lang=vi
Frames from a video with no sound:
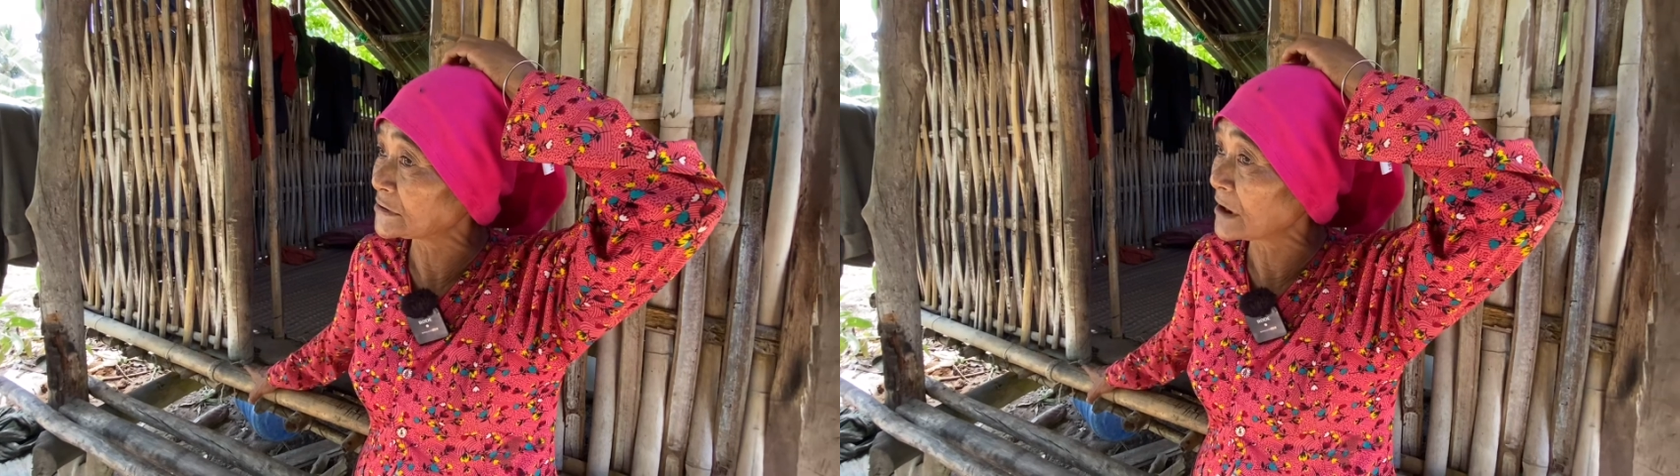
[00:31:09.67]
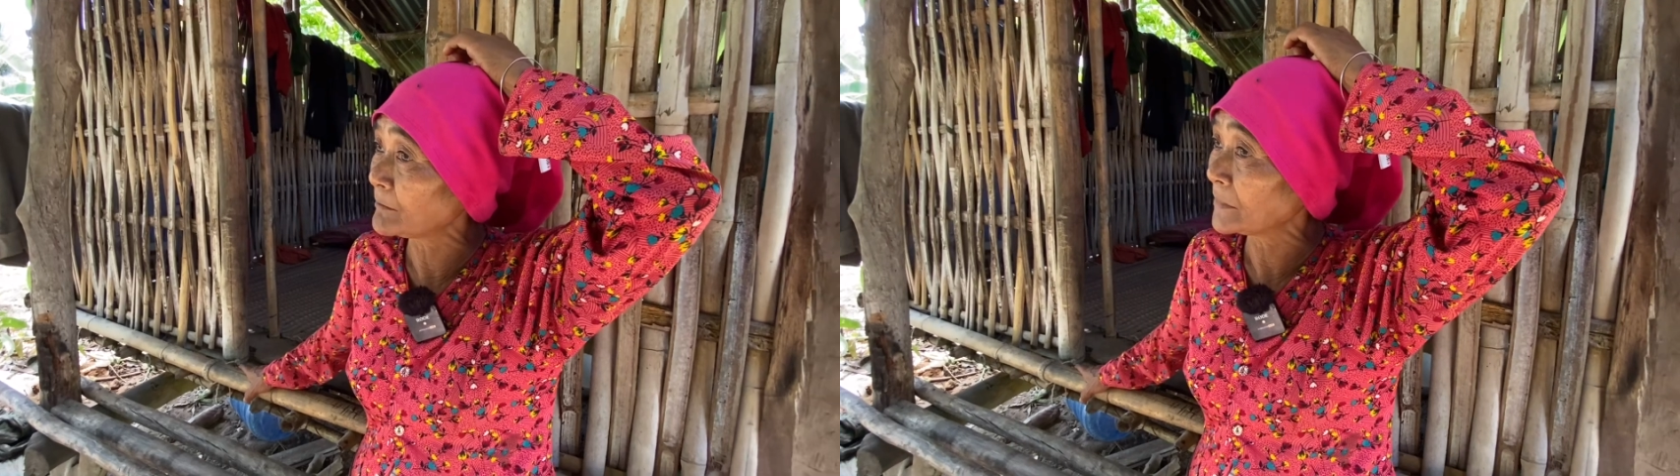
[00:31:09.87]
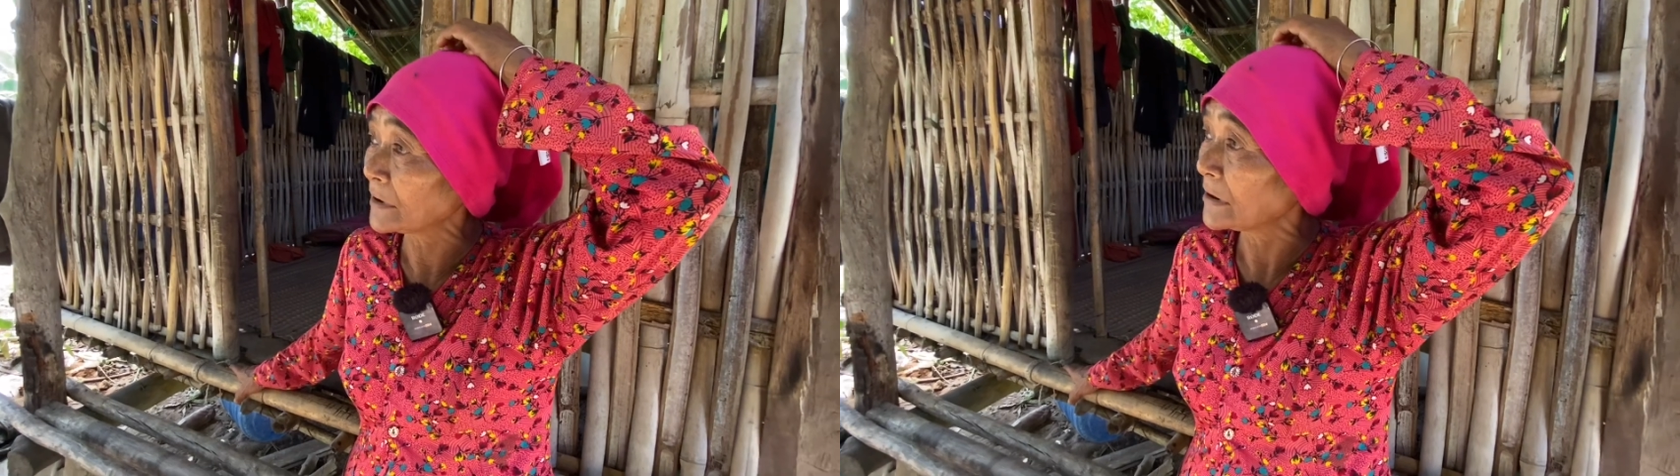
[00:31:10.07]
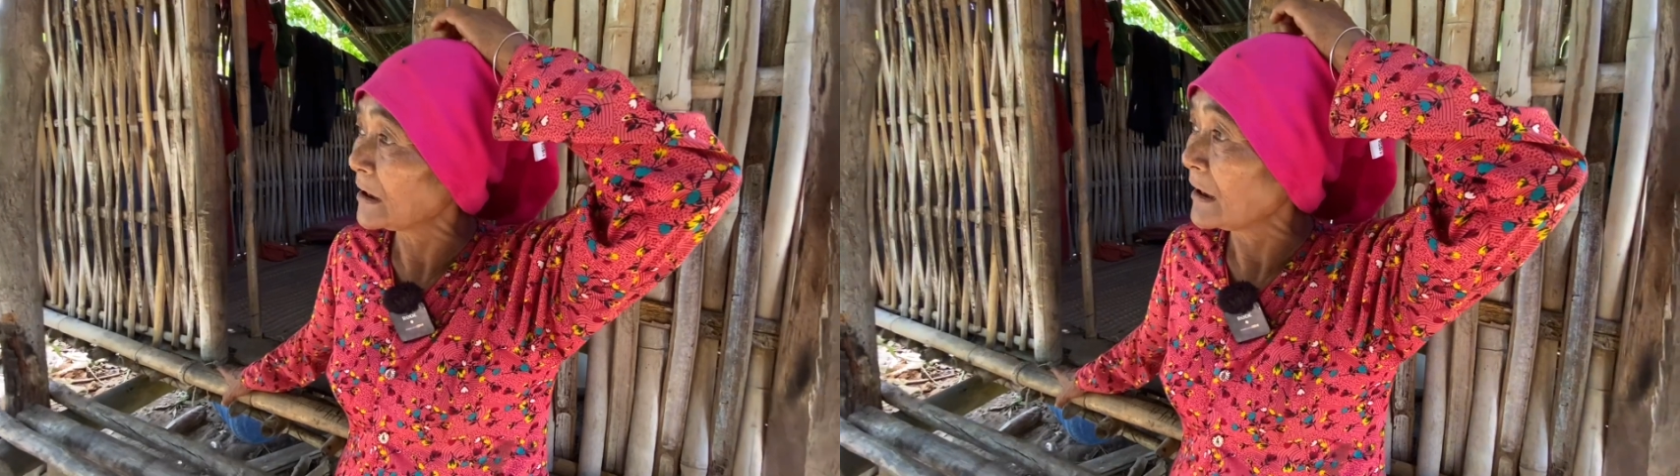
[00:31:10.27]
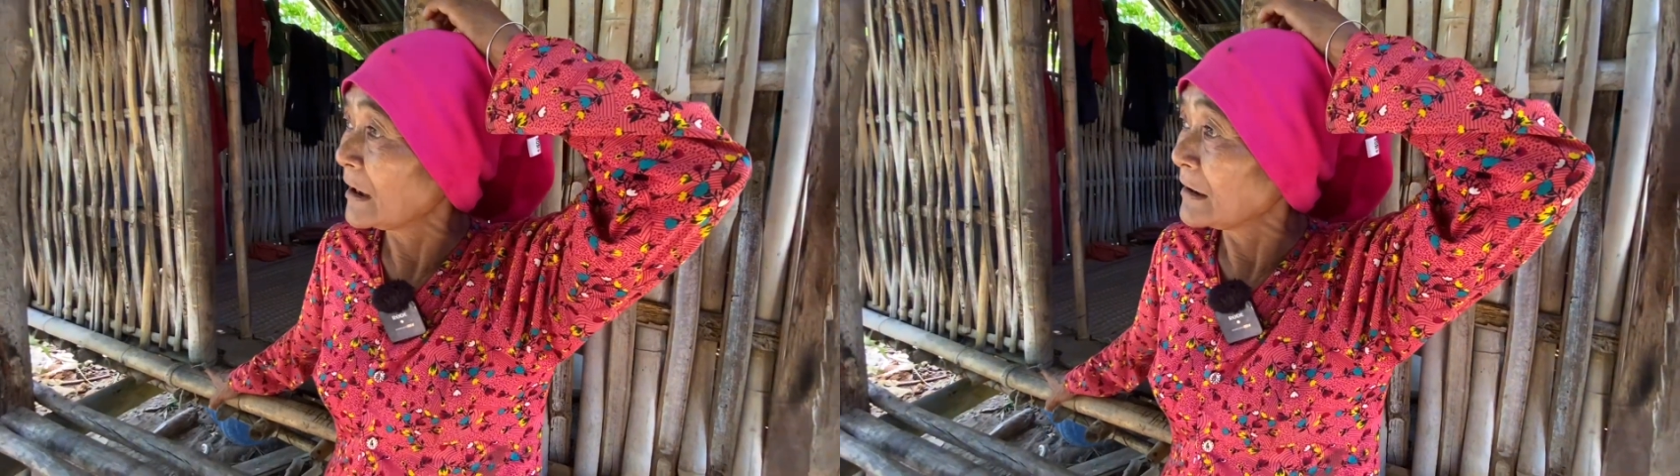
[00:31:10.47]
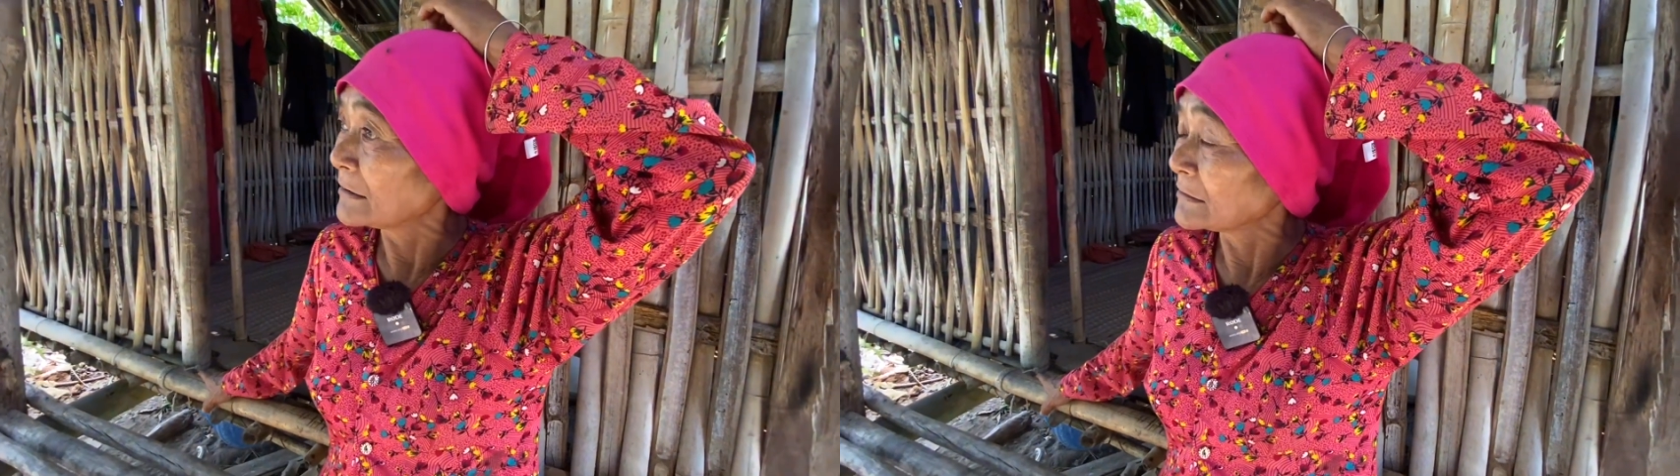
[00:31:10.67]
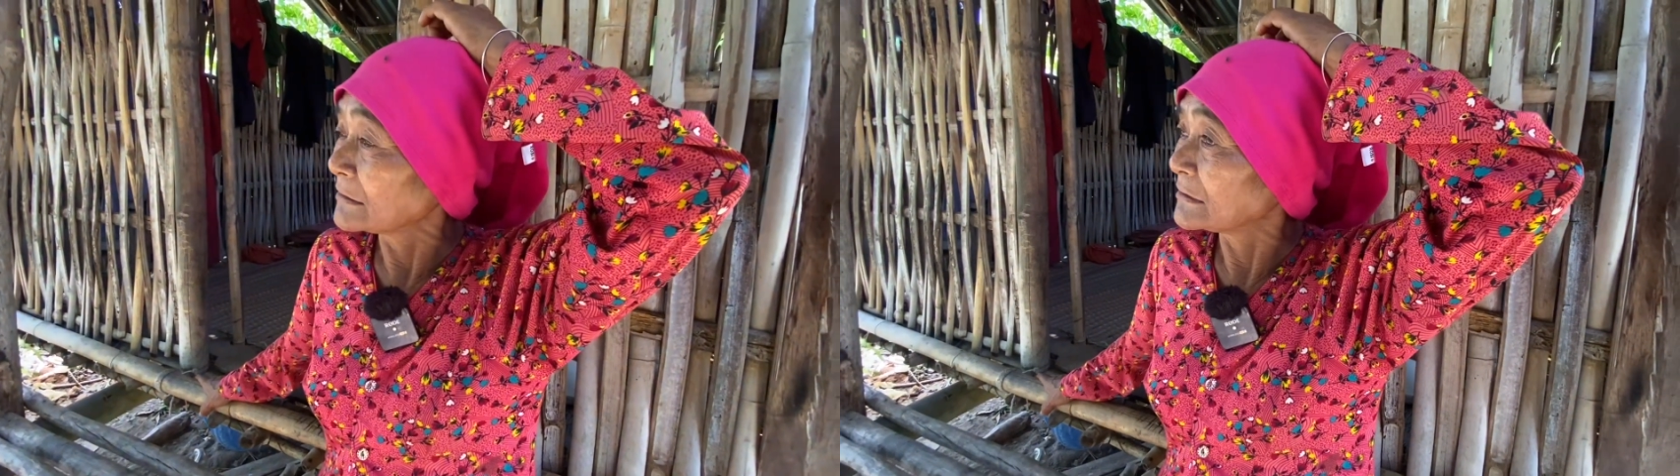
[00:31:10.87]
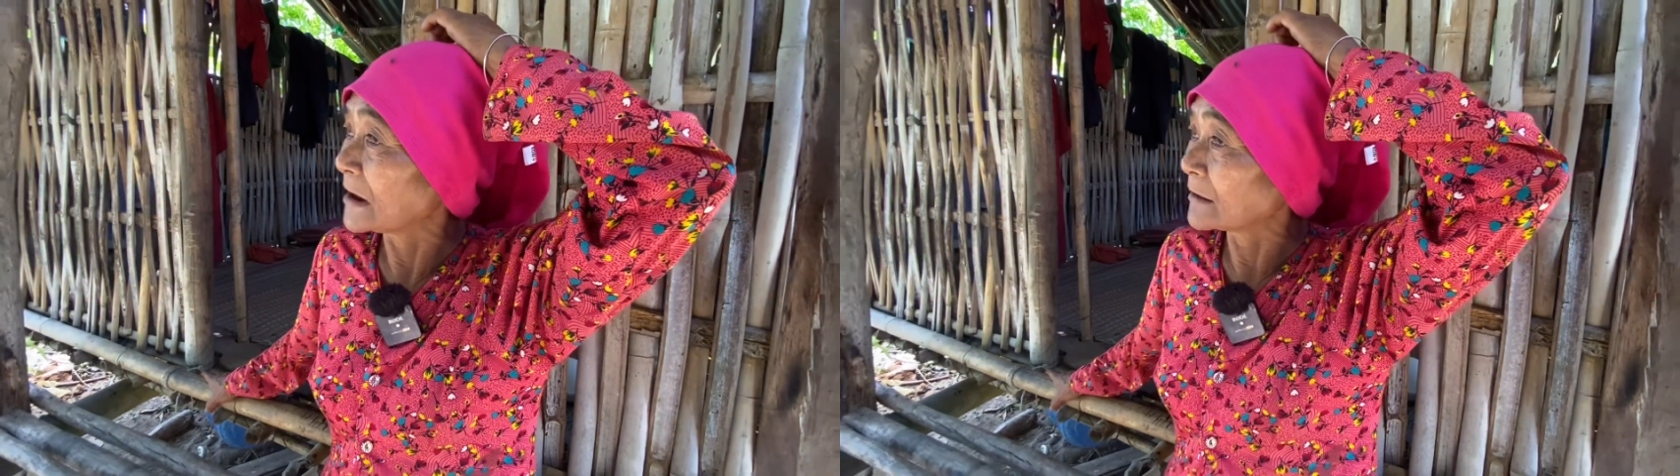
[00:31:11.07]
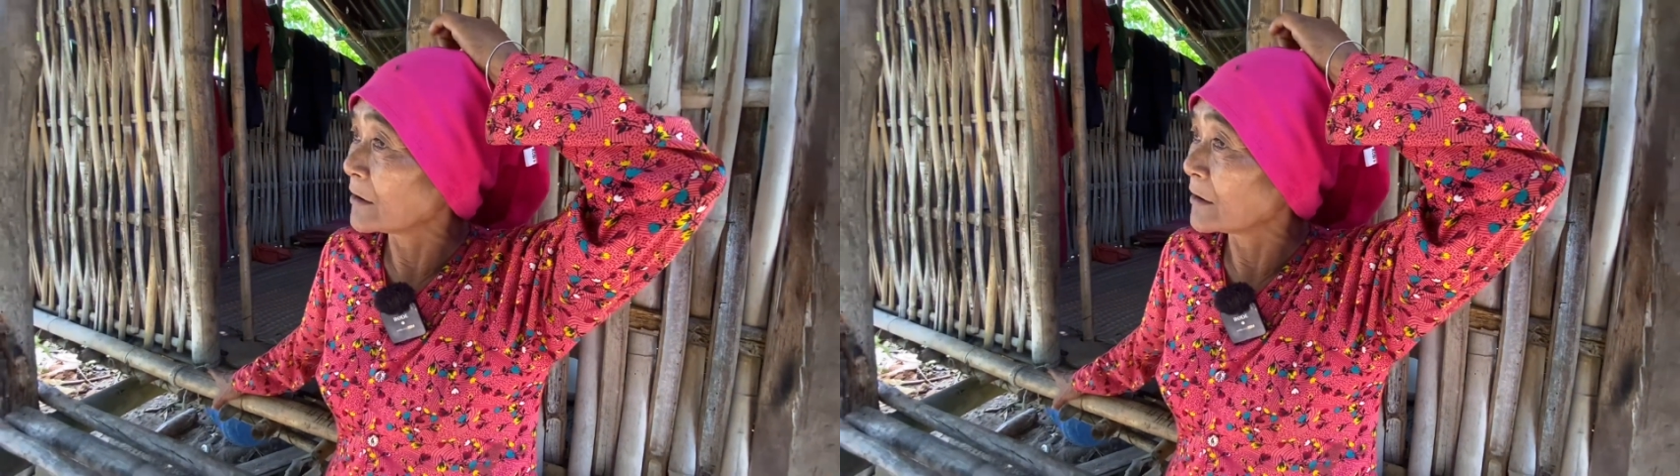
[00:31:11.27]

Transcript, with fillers: sớm là